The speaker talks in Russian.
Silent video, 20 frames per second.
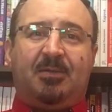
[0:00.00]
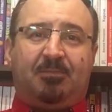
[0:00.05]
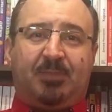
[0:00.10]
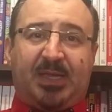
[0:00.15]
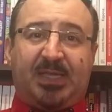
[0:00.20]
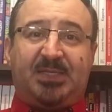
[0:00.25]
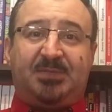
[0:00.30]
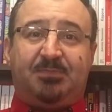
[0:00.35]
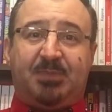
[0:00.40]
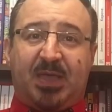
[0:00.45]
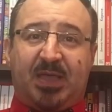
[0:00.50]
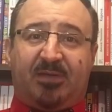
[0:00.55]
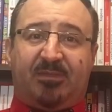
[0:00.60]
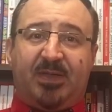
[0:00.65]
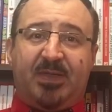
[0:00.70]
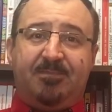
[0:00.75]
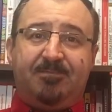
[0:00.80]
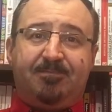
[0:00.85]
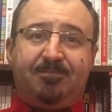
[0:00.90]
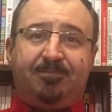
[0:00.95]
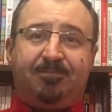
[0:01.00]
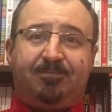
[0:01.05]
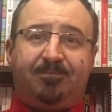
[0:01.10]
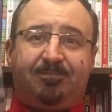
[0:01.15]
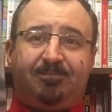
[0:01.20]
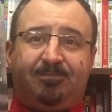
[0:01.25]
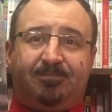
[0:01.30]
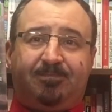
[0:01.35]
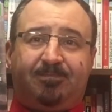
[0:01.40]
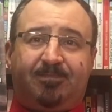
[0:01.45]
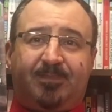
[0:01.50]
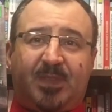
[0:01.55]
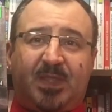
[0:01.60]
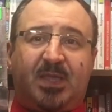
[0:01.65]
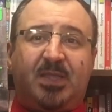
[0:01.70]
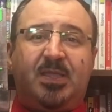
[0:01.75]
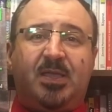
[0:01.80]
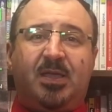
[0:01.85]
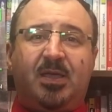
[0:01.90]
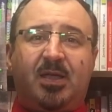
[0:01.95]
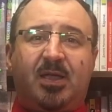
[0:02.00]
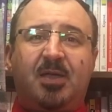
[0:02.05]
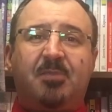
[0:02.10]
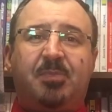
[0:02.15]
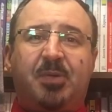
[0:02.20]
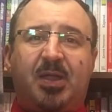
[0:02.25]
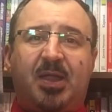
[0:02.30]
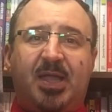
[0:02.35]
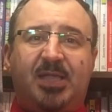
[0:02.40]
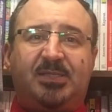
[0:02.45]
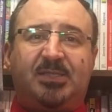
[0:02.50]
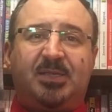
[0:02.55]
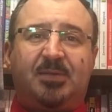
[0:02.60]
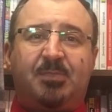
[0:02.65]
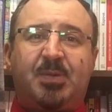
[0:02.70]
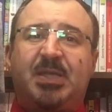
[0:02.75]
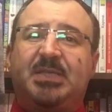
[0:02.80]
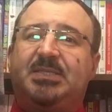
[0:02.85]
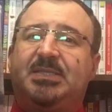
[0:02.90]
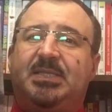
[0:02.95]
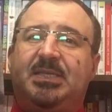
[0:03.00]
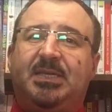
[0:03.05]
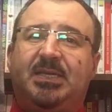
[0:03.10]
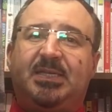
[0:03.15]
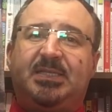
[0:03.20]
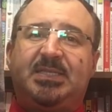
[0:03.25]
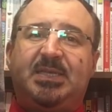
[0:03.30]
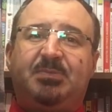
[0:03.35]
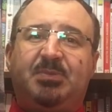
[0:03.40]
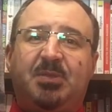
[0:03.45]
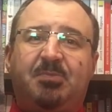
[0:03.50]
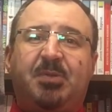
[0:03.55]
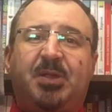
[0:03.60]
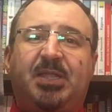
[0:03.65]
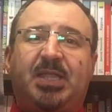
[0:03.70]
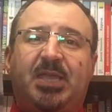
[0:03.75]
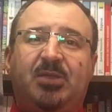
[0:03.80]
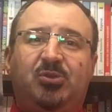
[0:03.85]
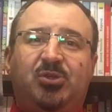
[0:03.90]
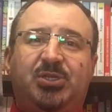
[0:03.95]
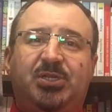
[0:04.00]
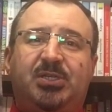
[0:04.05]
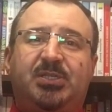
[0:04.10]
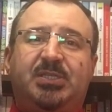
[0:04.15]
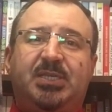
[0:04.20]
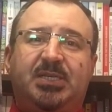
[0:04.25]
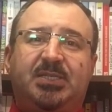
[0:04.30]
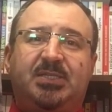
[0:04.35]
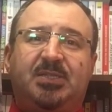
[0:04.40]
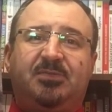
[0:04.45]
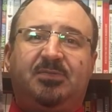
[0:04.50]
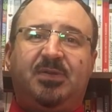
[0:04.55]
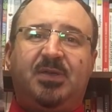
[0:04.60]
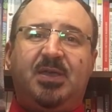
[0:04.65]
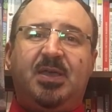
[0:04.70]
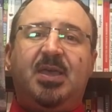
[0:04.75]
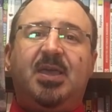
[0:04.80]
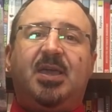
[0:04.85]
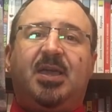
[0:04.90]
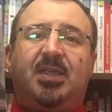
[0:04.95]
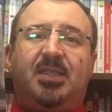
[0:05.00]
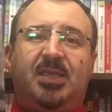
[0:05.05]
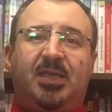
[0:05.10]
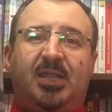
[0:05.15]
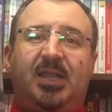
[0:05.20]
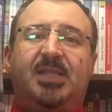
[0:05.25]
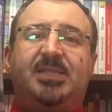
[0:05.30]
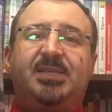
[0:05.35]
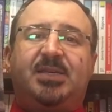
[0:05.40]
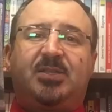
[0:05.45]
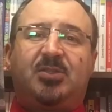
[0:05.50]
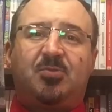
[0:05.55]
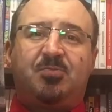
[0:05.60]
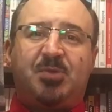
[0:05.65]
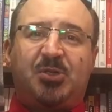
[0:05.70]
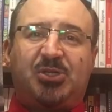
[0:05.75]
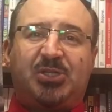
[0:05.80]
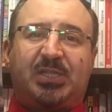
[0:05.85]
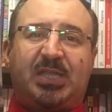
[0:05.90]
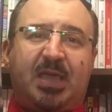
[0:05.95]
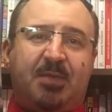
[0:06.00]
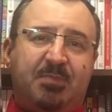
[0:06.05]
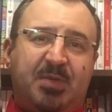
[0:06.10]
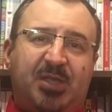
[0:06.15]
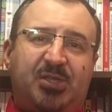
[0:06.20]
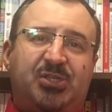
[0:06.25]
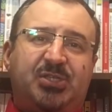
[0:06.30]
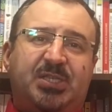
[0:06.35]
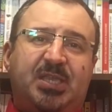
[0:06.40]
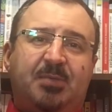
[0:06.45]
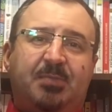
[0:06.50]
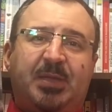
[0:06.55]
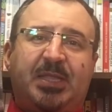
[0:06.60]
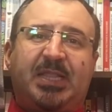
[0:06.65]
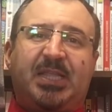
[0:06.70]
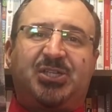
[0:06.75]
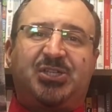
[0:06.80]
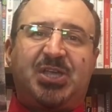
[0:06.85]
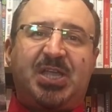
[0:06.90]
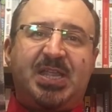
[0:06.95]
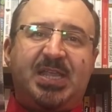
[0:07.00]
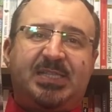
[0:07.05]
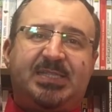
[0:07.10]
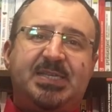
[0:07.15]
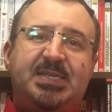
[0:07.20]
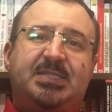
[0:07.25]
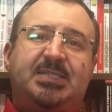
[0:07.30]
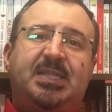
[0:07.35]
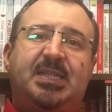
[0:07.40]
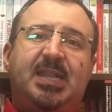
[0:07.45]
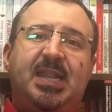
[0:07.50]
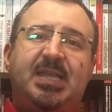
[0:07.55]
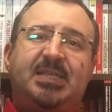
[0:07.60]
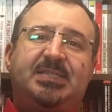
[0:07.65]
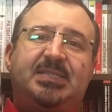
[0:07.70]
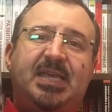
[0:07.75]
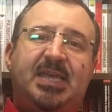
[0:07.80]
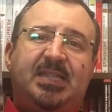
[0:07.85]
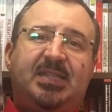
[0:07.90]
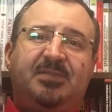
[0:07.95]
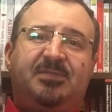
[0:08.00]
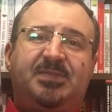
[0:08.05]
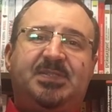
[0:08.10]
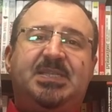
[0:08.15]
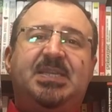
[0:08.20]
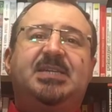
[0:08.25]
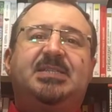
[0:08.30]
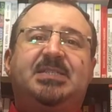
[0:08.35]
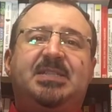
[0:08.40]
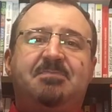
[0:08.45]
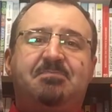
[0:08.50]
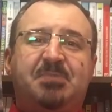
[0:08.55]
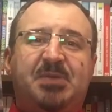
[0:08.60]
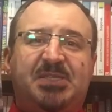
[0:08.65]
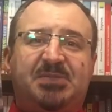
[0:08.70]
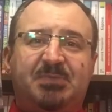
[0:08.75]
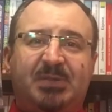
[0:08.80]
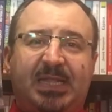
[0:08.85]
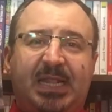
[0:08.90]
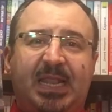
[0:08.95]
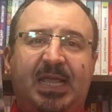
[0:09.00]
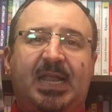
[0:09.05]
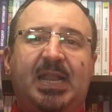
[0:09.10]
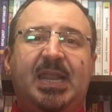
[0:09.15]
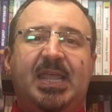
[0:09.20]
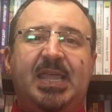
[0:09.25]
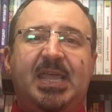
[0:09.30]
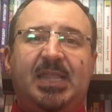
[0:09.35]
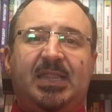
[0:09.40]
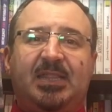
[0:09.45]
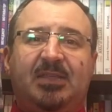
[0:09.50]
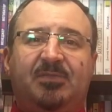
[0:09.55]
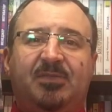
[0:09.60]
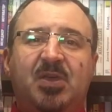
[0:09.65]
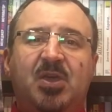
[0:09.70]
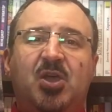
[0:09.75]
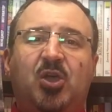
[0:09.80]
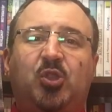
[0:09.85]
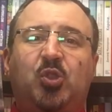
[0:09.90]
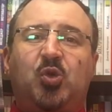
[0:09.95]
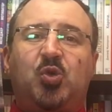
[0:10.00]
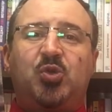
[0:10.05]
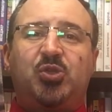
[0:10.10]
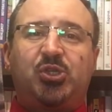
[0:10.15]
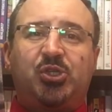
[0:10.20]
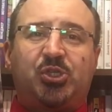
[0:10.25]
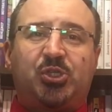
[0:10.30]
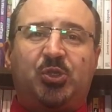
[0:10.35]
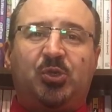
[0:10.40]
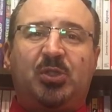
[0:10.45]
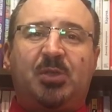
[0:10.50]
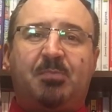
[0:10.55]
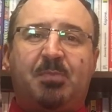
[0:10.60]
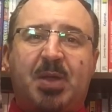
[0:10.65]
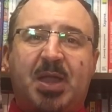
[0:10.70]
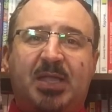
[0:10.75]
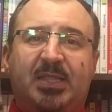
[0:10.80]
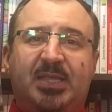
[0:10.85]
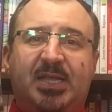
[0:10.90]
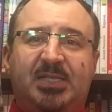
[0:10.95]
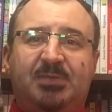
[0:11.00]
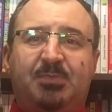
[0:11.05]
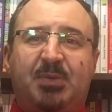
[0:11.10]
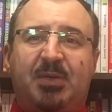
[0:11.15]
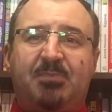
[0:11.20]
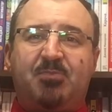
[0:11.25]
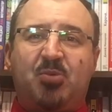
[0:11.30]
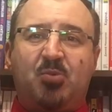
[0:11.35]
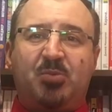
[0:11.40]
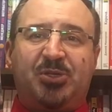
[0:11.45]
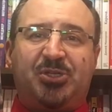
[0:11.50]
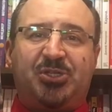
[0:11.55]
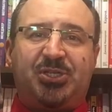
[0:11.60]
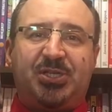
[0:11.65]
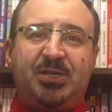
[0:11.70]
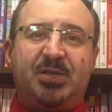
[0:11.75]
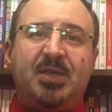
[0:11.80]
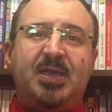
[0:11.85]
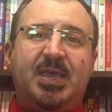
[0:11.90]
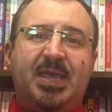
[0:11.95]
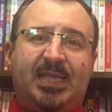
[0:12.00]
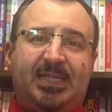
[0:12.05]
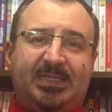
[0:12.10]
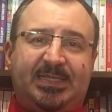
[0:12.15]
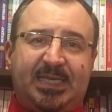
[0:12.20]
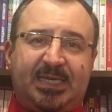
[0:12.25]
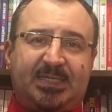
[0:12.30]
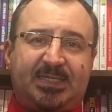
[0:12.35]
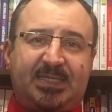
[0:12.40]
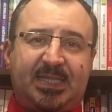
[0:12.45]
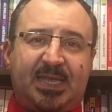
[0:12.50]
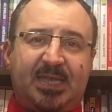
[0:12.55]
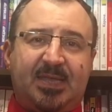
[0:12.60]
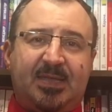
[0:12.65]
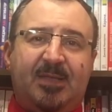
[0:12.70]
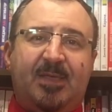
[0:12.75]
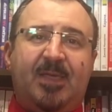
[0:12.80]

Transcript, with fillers: Приз первый – книга «Копирайтинг. Простые рецепты продающих текстов». Книга для тех, кто пишет коммерческие предложения, тексты для сайтов, тексты, письма для клиентов, кто хочет что-то продать при помощи текста.